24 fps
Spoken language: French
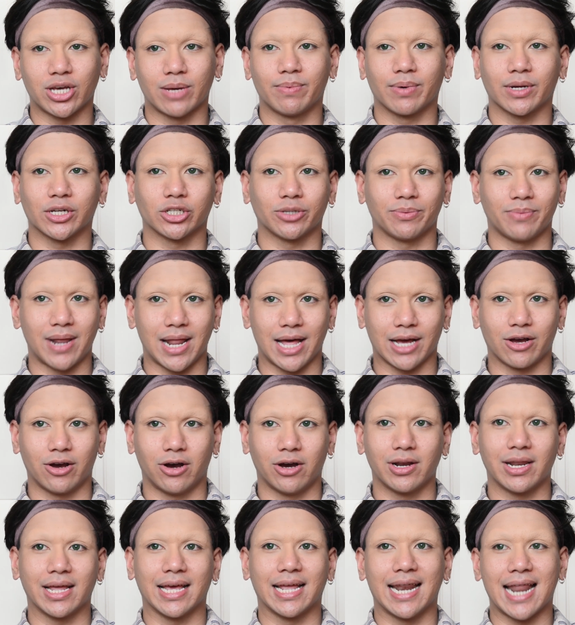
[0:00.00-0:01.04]
après je mets la
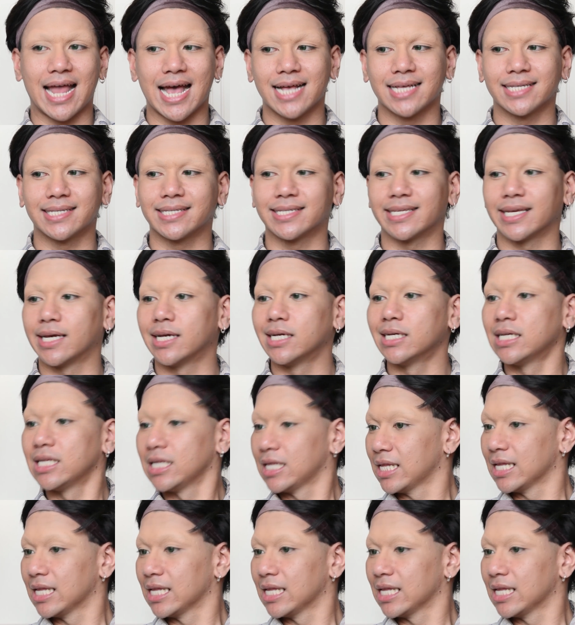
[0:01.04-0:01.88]
colle, et là c'est